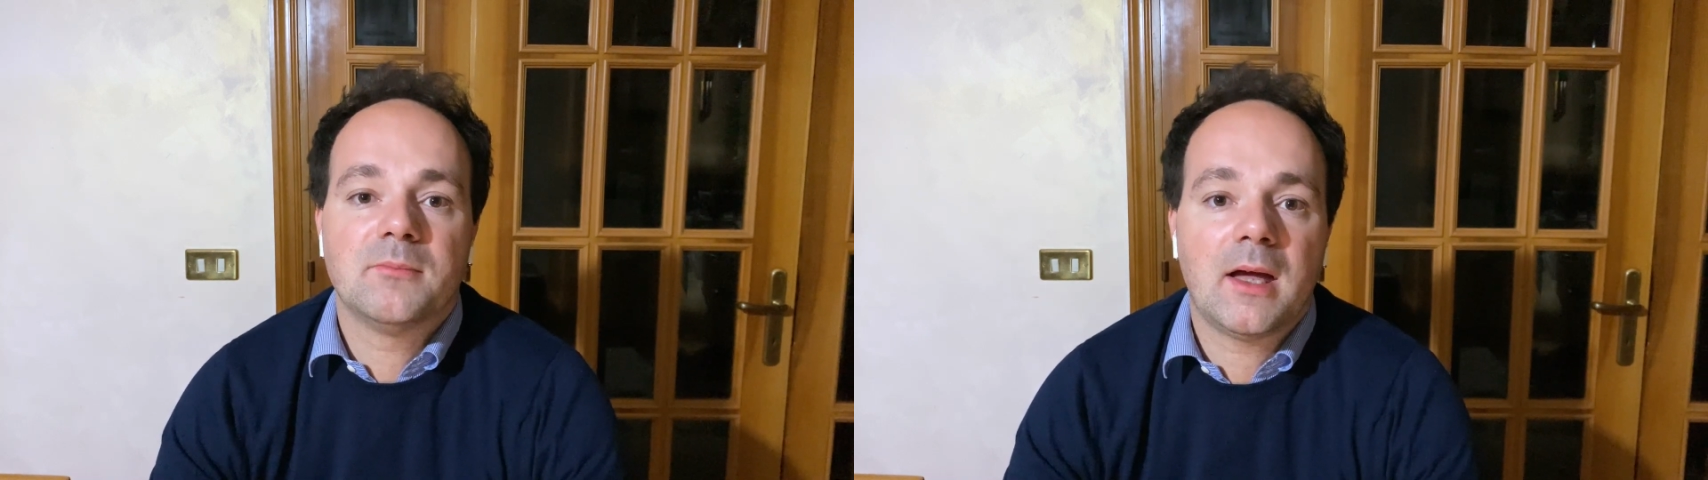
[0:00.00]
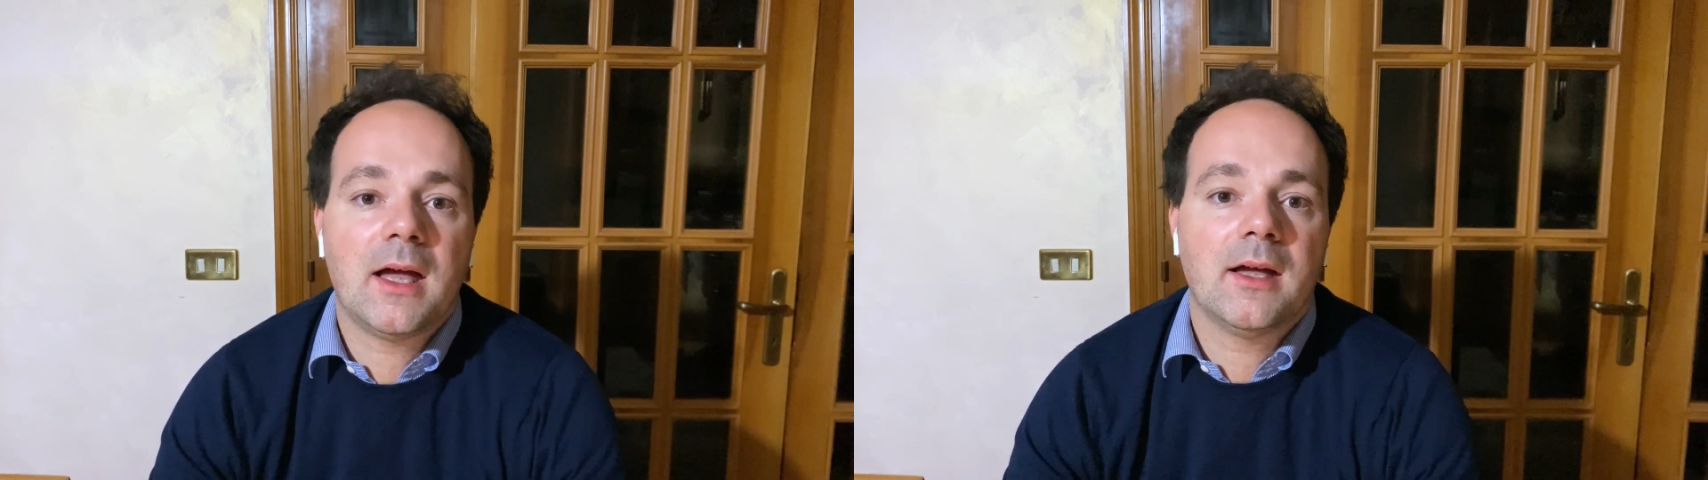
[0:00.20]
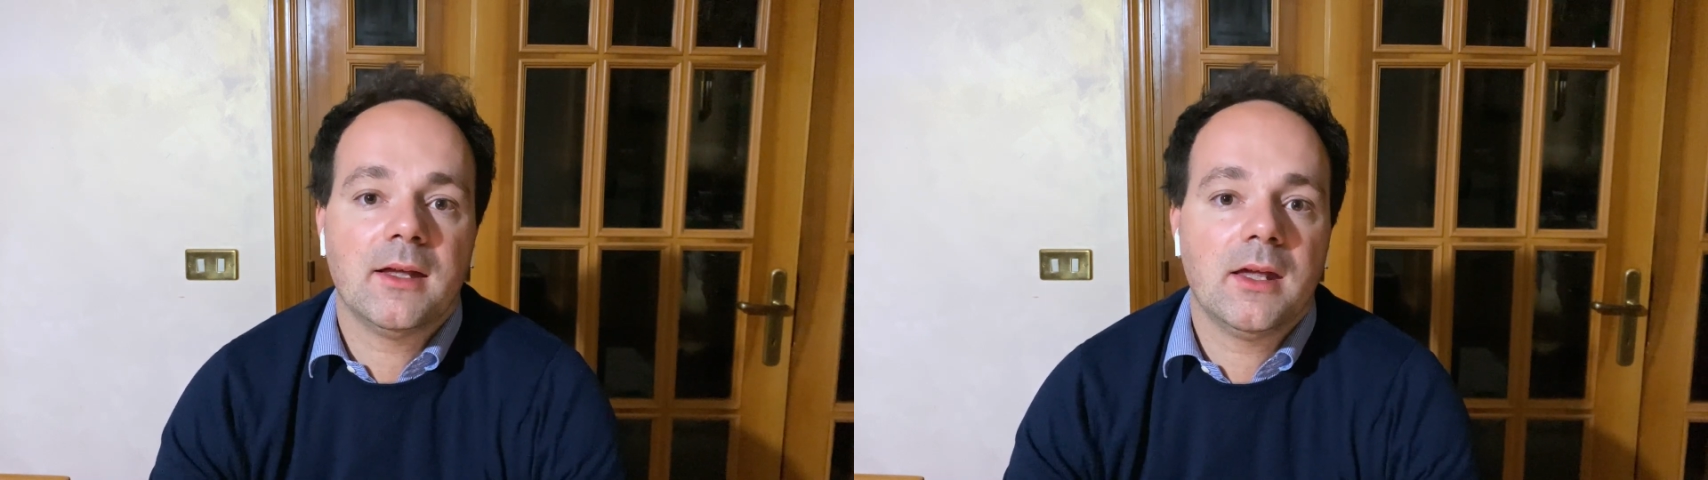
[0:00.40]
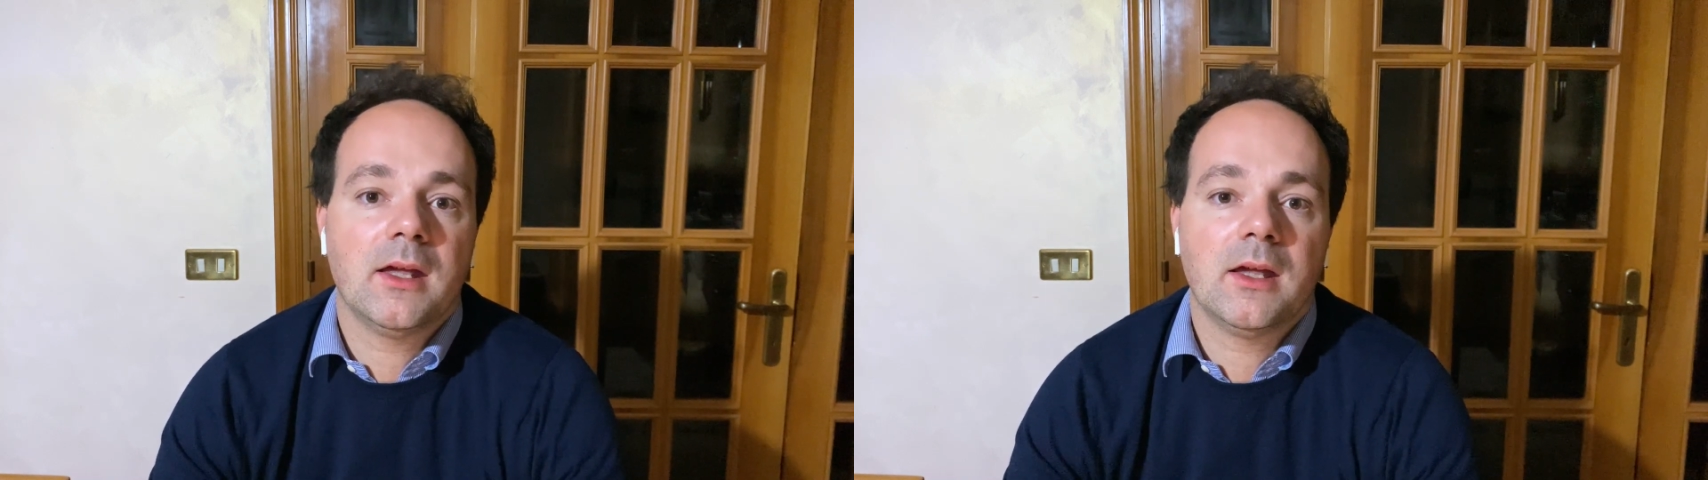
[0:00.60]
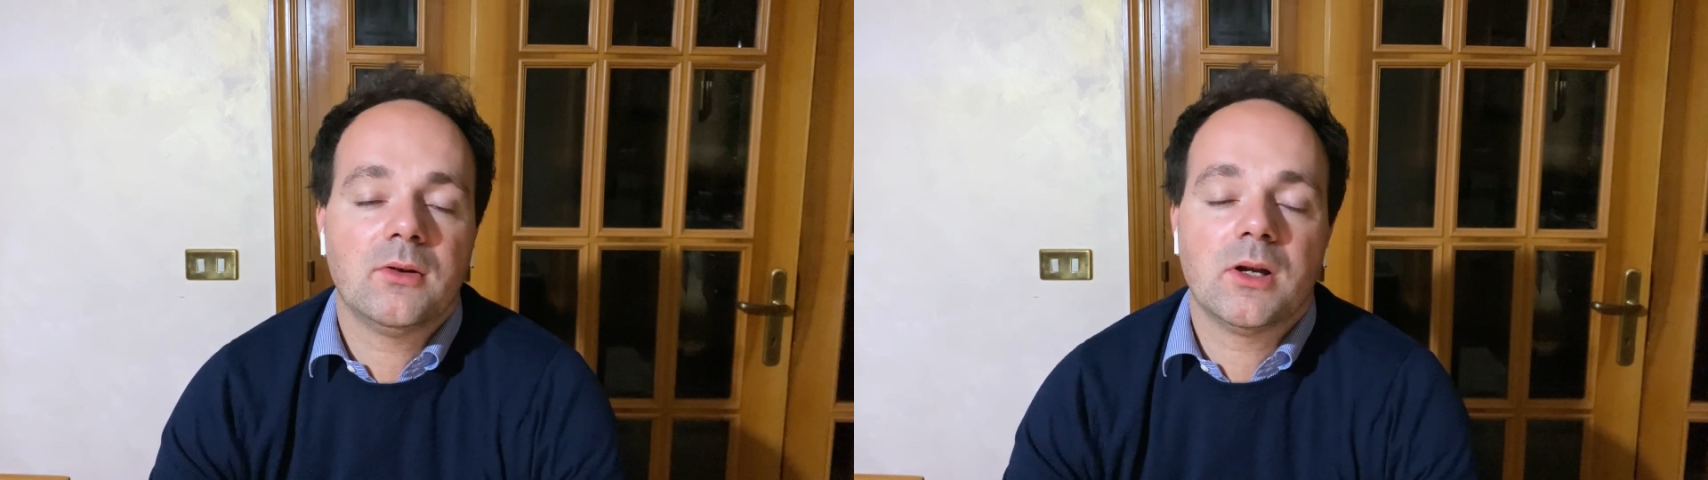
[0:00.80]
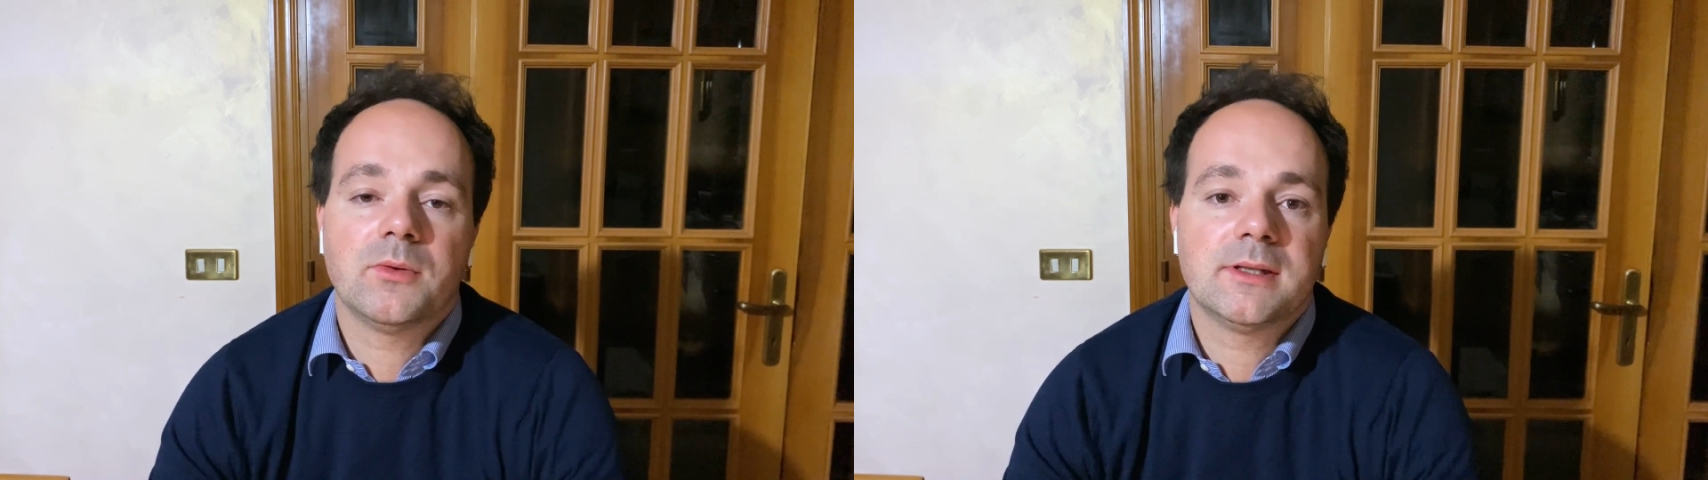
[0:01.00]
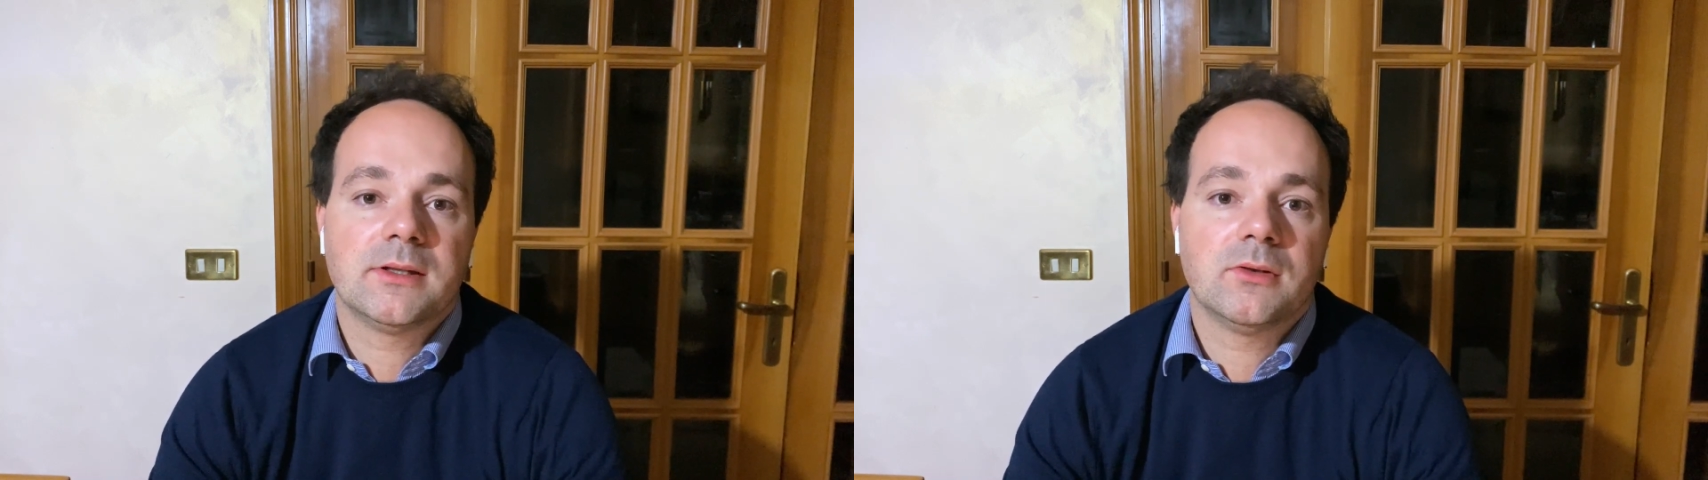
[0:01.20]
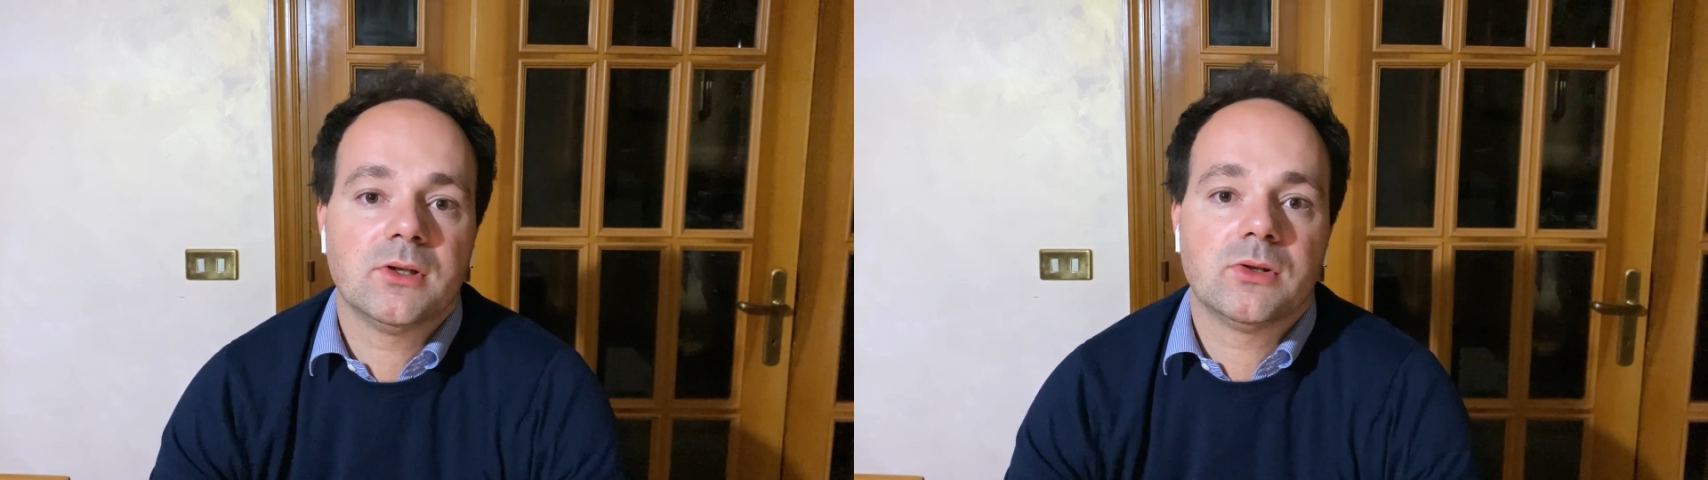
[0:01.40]
ma è una
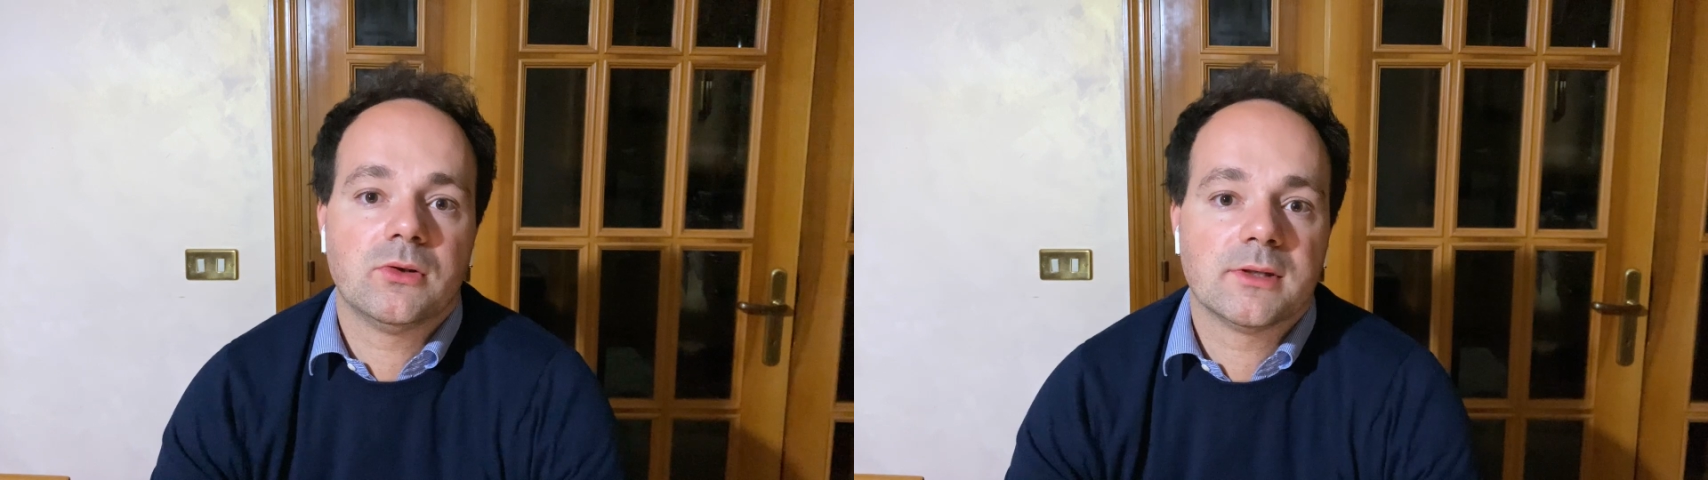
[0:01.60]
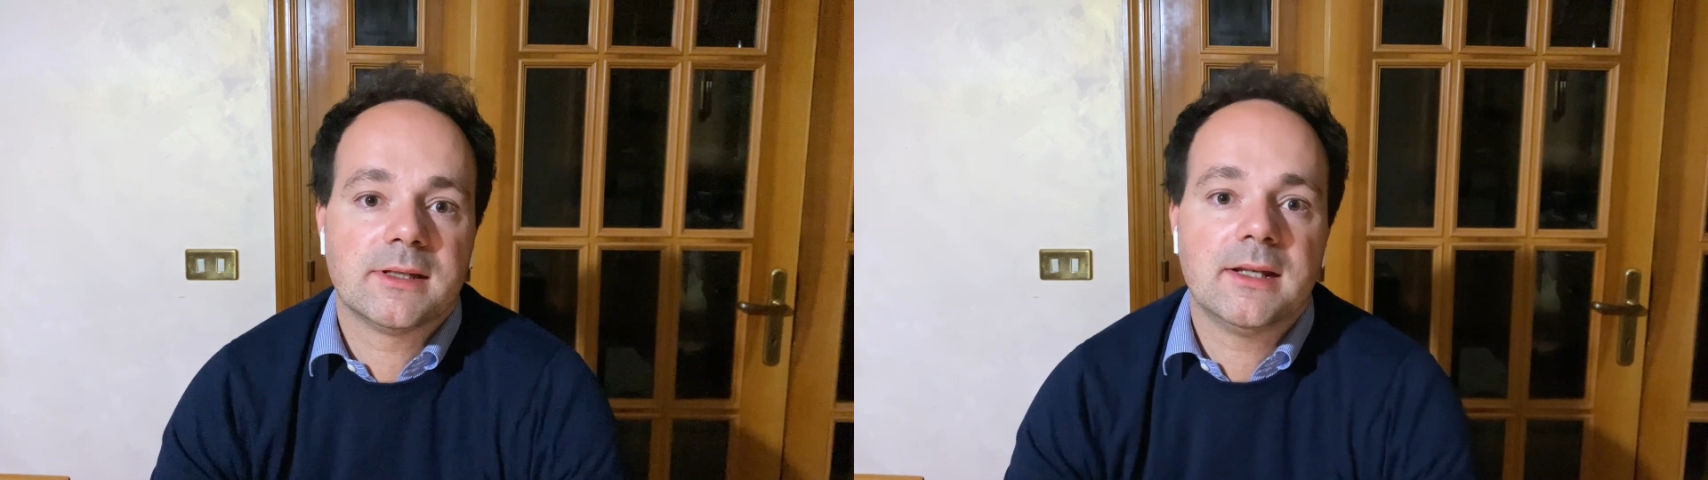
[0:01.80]
questione sui nostri